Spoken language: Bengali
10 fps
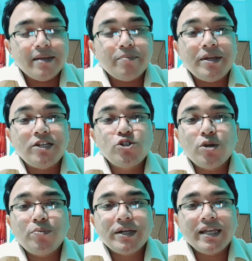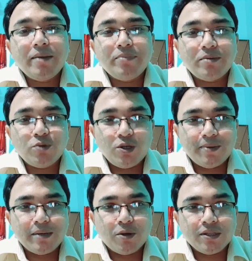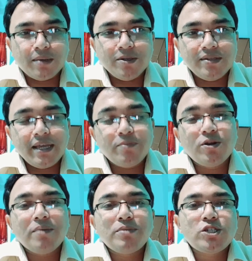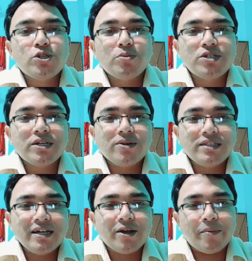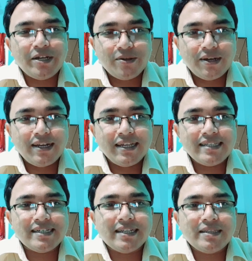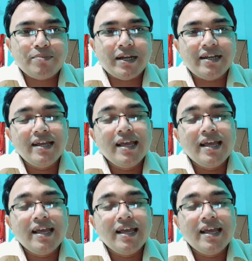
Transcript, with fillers: ভিডিও সম্পর্কে আপনার মূল্যবান মতামত এবং আপনার সমস্যার কথা কমেন্ট করে লিখে জানাতে পারেন